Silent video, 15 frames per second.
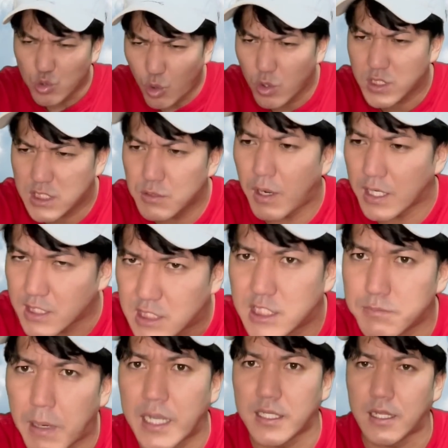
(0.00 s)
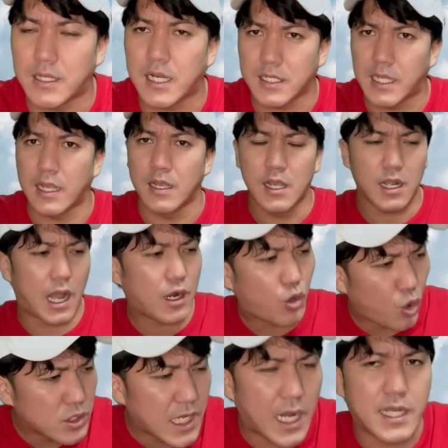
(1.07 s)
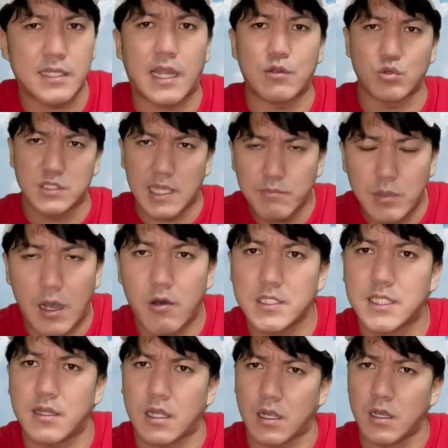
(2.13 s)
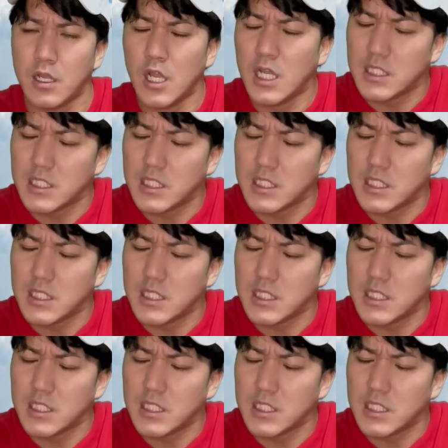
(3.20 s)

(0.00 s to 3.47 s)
の日は1枚なだけで、過去にあげたの全部合わせたら